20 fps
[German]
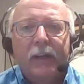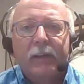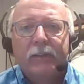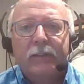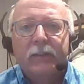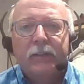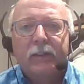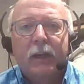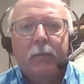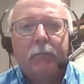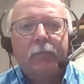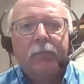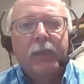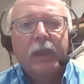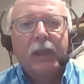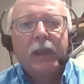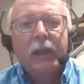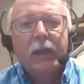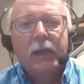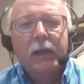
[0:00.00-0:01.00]
Vereinen
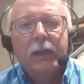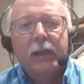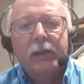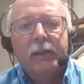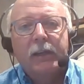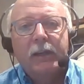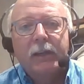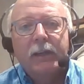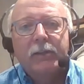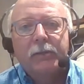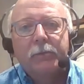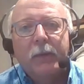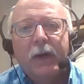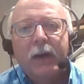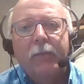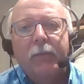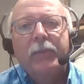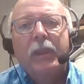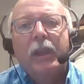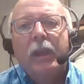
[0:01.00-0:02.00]
zusammen äh, Dinge
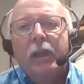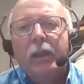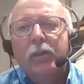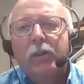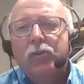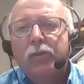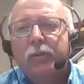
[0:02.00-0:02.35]
zu machen.